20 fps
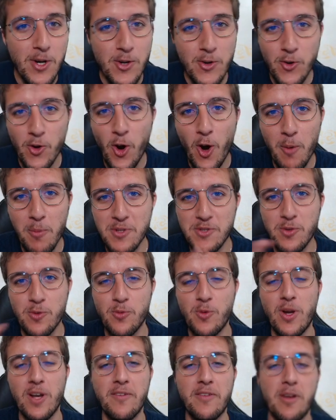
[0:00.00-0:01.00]
nome sul
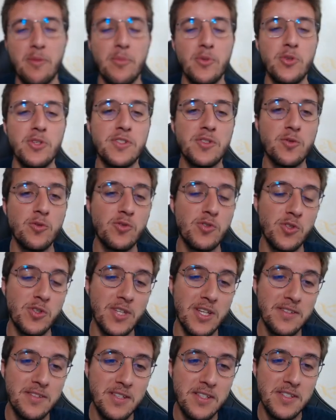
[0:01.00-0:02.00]
quale avremmo discusso
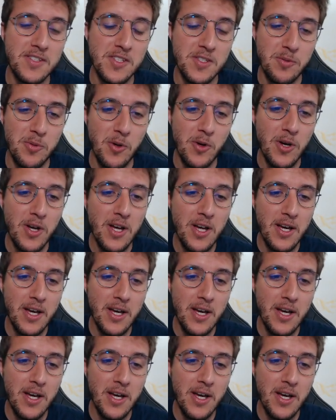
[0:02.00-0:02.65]
tantissimo